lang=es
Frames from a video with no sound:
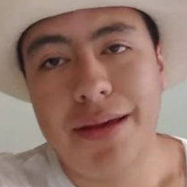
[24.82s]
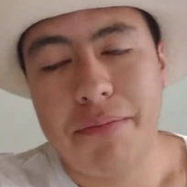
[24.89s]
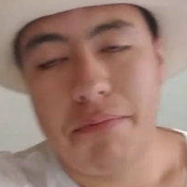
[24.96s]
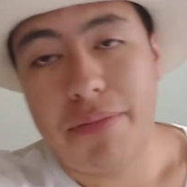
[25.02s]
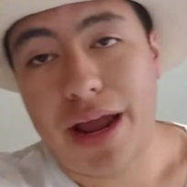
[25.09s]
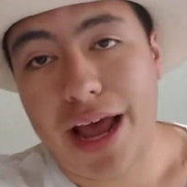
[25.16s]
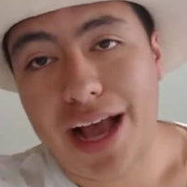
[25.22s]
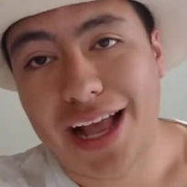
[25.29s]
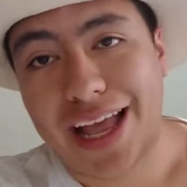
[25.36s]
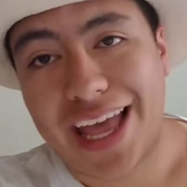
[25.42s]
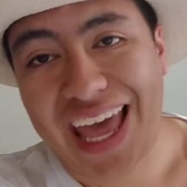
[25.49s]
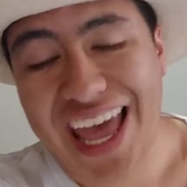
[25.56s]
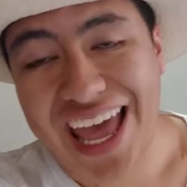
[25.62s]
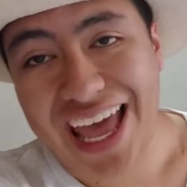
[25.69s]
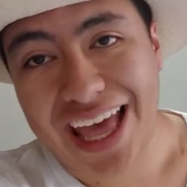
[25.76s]
para
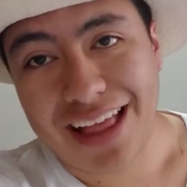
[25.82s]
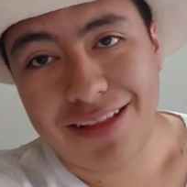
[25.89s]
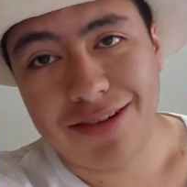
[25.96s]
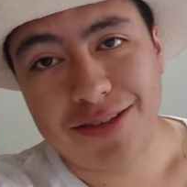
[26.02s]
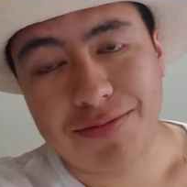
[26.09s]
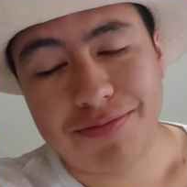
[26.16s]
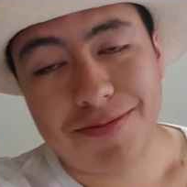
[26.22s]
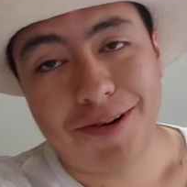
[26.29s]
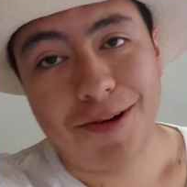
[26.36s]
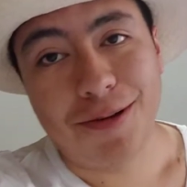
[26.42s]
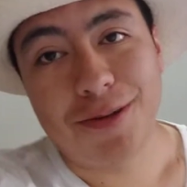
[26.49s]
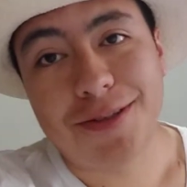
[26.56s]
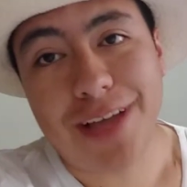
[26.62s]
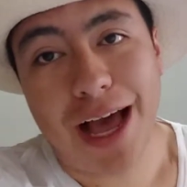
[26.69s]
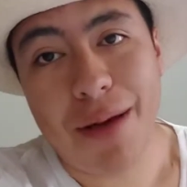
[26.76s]
que nos
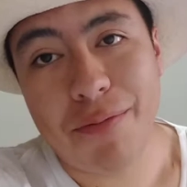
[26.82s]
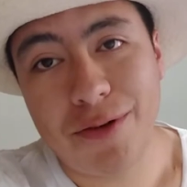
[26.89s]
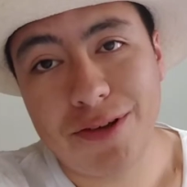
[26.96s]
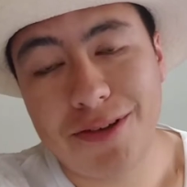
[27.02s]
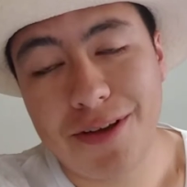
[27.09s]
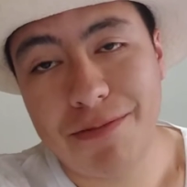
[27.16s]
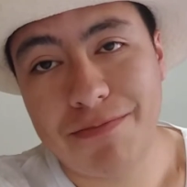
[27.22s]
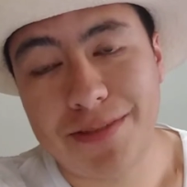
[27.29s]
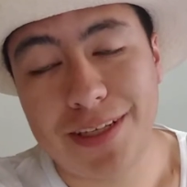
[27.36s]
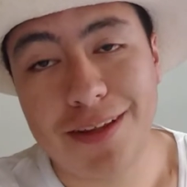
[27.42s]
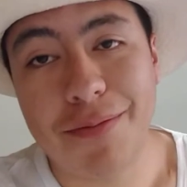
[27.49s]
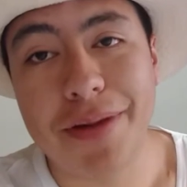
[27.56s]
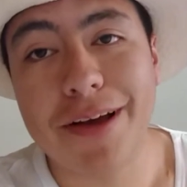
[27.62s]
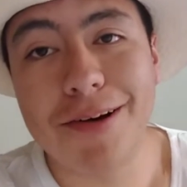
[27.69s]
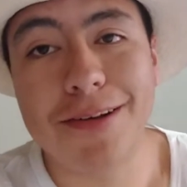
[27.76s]
conozcamos, si no
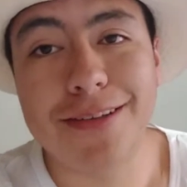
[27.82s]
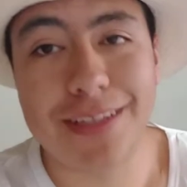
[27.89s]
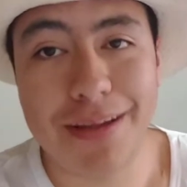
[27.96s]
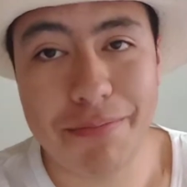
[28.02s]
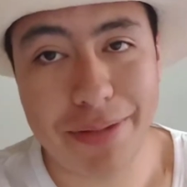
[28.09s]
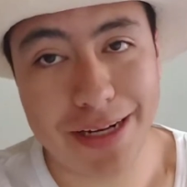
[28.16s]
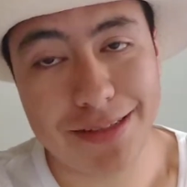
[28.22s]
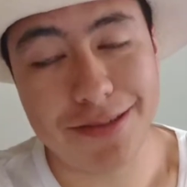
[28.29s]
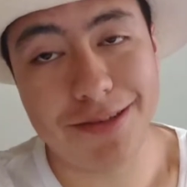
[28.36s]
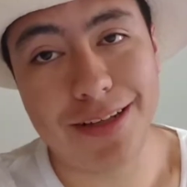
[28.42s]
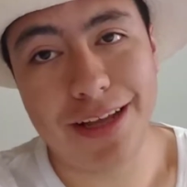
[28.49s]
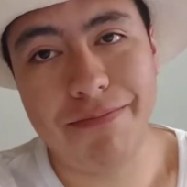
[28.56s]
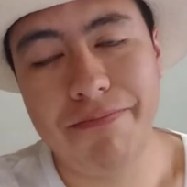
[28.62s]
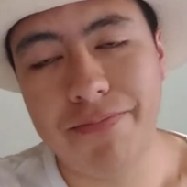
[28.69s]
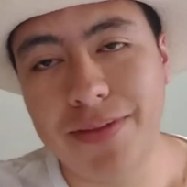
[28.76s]
me conocen en
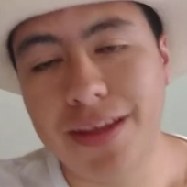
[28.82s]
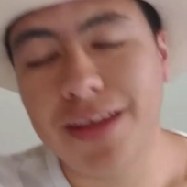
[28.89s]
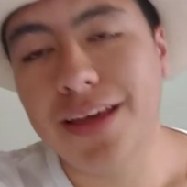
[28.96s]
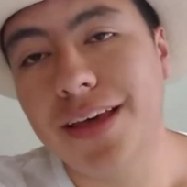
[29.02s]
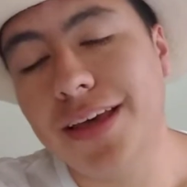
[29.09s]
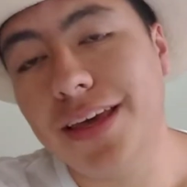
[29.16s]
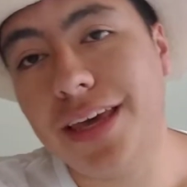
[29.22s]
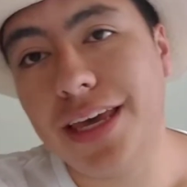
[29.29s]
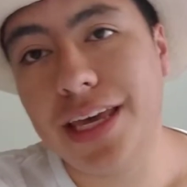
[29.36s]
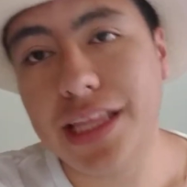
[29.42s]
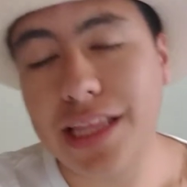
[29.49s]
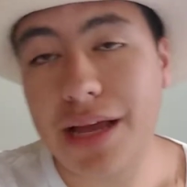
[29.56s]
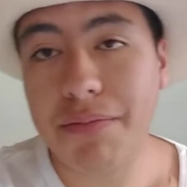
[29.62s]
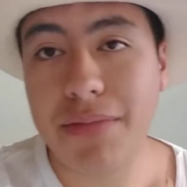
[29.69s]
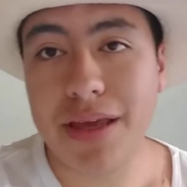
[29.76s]
persona y
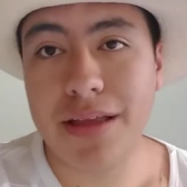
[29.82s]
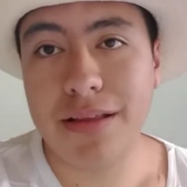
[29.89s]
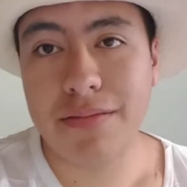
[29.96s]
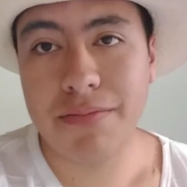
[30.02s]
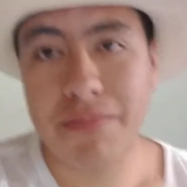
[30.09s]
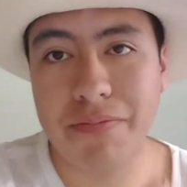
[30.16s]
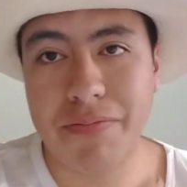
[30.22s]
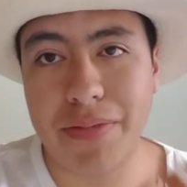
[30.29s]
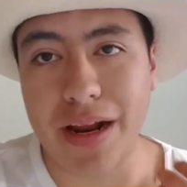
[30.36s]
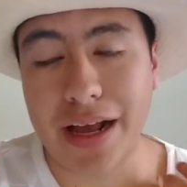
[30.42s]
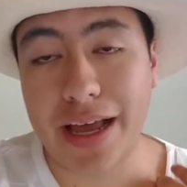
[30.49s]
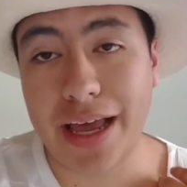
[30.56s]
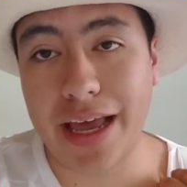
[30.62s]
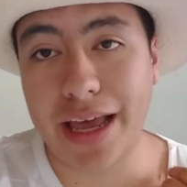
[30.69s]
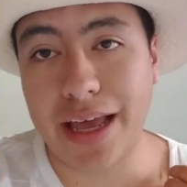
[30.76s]
también para
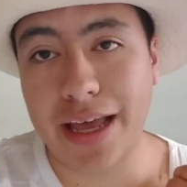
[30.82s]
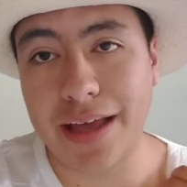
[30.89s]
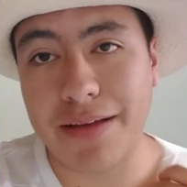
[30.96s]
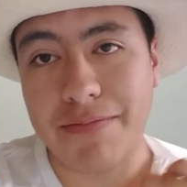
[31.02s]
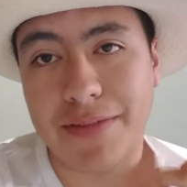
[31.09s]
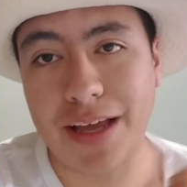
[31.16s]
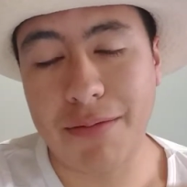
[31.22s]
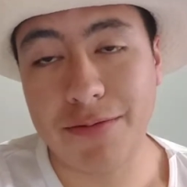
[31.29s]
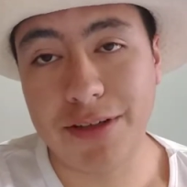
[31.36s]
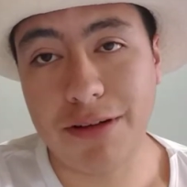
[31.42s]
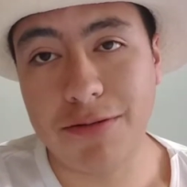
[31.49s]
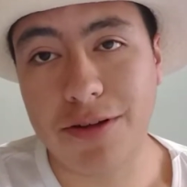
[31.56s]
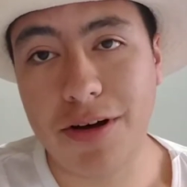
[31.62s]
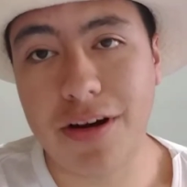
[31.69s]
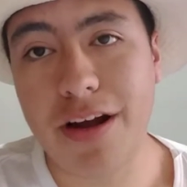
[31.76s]
que, digamos,
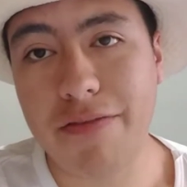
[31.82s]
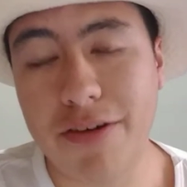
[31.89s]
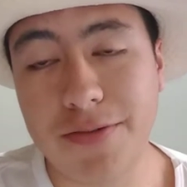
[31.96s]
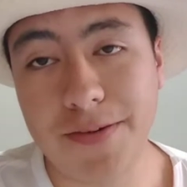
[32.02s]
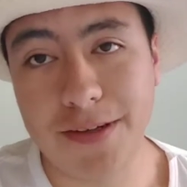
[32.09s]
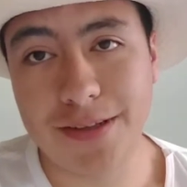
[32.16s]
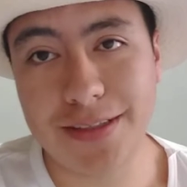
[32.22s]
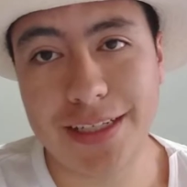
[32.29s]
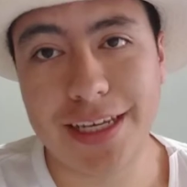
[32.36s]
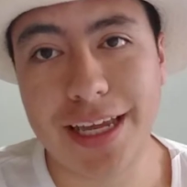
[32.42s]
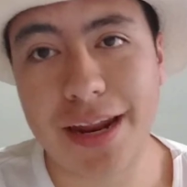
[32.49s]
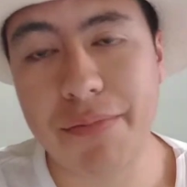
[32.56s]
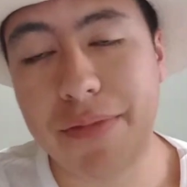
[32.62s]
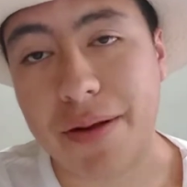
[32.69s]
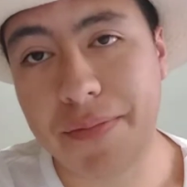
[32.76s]
autógrafos, fotos, si
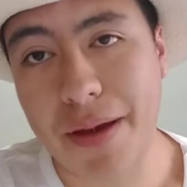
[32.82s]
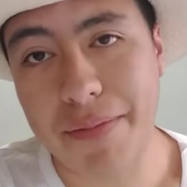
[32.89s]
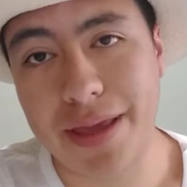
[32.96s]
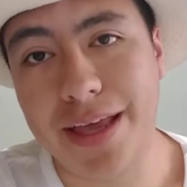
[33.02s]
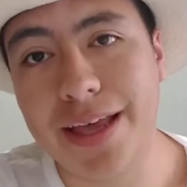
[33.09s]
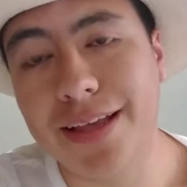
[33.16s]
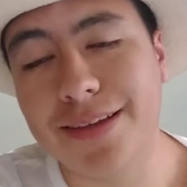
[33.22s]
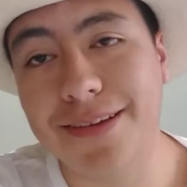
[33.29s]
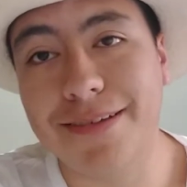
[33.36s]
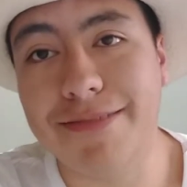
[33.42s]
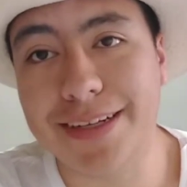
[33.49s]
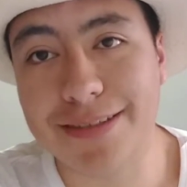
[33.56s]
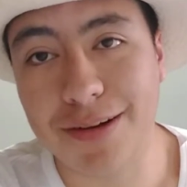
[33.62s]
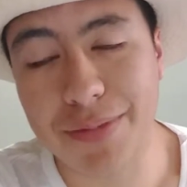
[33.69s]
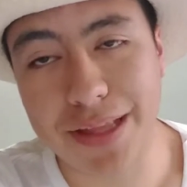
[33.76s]
quieren verme a mí
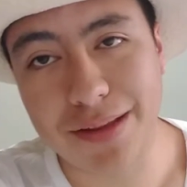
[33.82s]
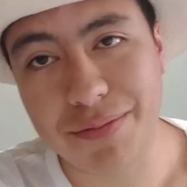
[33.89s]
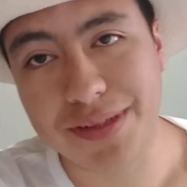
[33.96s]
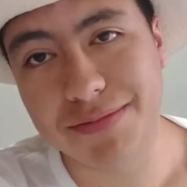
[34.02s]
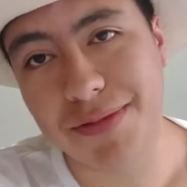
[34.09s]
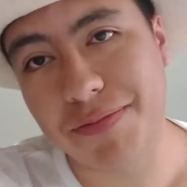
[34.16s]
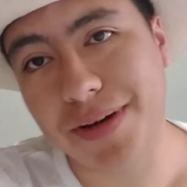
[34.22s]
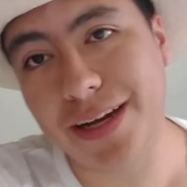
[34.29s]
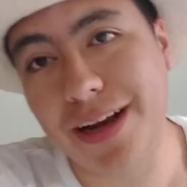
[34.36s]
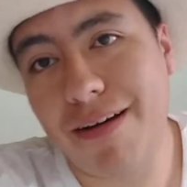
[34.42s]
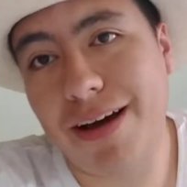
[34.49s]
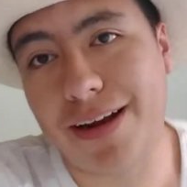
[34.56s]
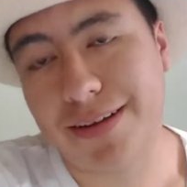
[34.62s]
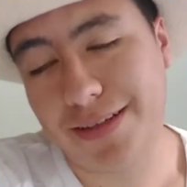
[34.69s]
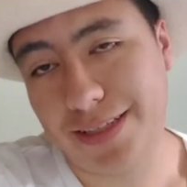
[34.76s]
resolviendo, pues me pueden
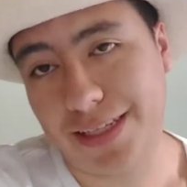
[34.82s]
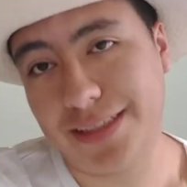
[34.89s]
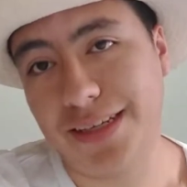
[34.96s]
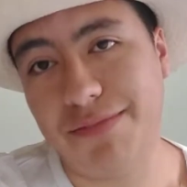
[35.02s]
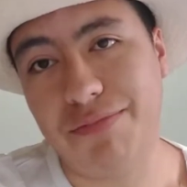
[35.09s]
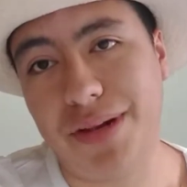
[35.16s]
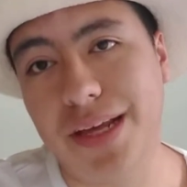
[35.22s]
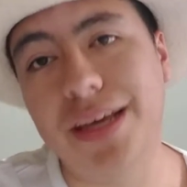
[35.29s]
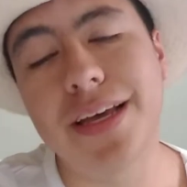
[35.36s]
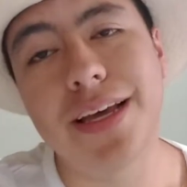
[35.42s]
grabar, así de simple.